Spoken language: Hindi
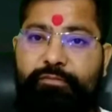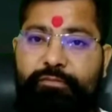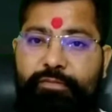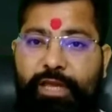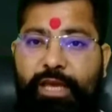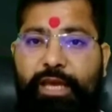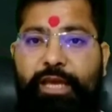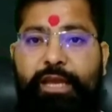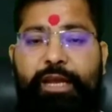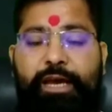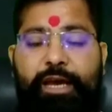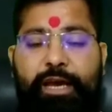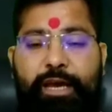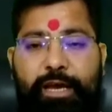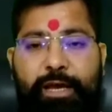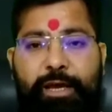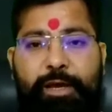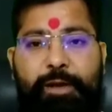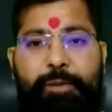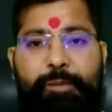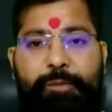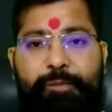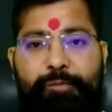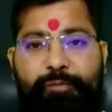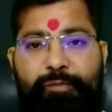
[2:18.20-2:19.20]
दे रहा
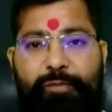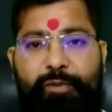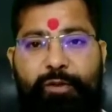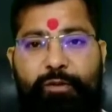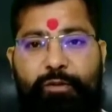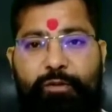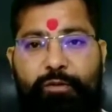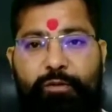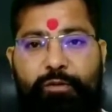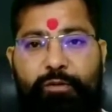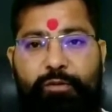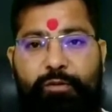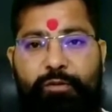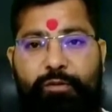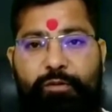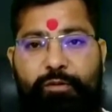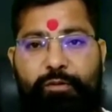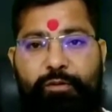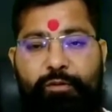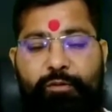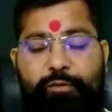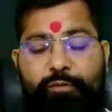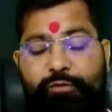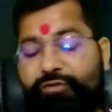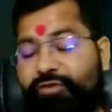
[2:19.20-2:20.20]
है
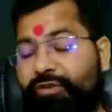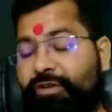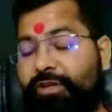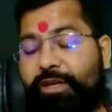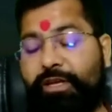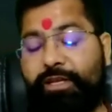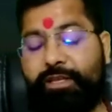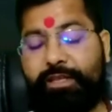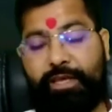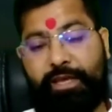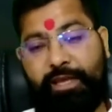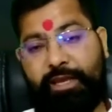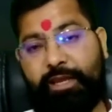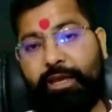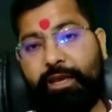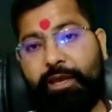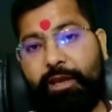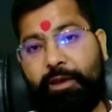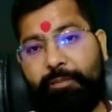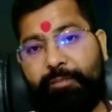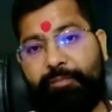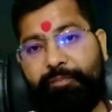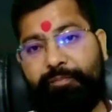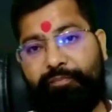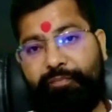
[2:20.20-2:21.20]
कुछ ग्रह दे रहे
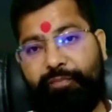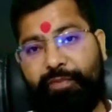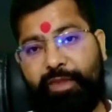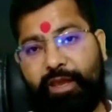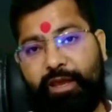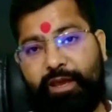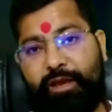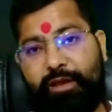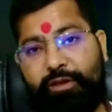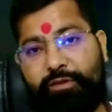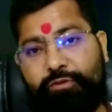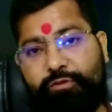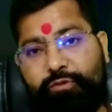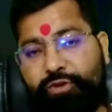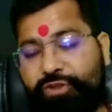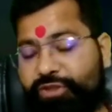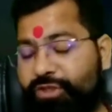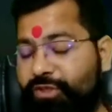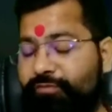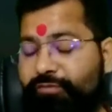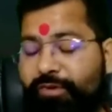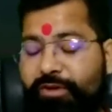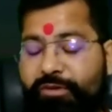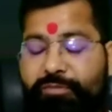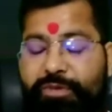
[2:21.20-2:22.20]
हैं तो
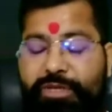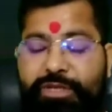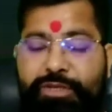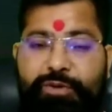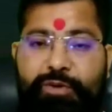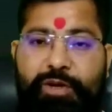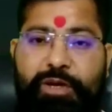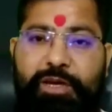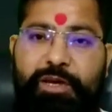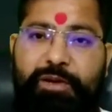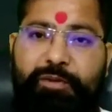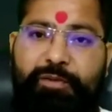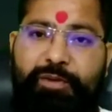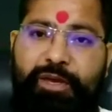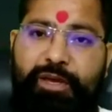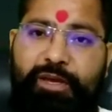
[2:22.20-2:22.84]
जीवन में जो है